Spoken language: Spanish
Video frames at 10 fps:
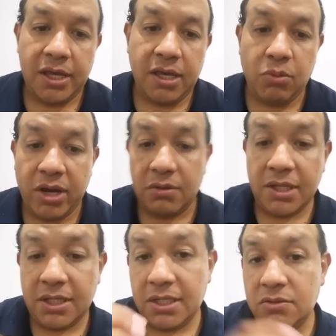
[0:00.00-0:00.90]
Y bueno,
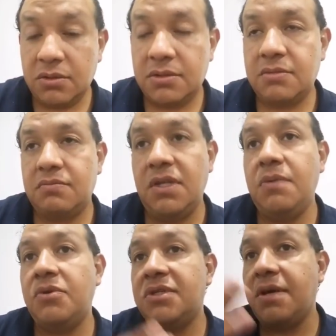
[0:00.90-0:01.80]
entre esos
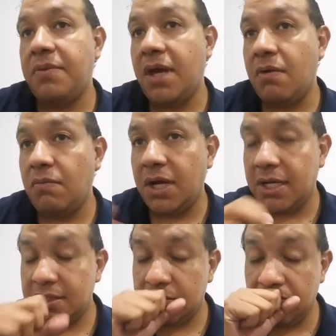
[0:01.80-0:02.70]
libros había
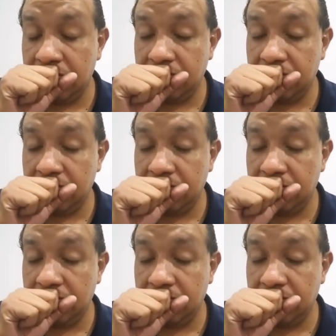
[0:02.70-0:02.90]
unas,